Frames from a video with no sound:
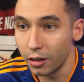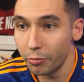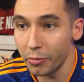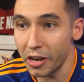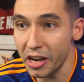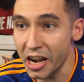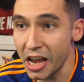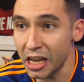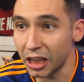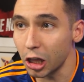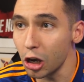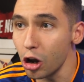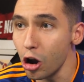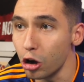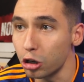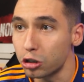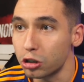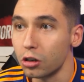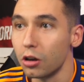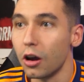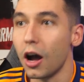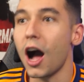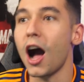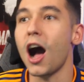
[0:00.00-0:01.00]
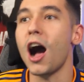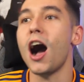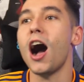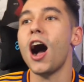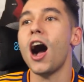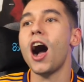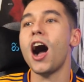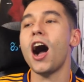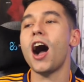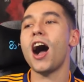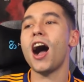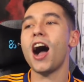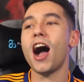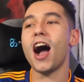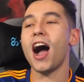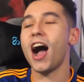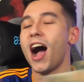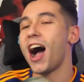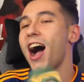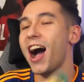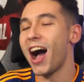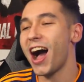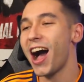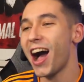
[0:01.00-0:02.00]
¡Vinicius!
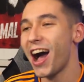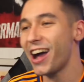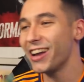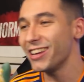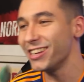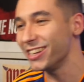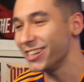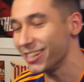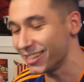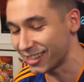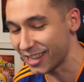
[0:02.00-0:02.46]
¡Ay,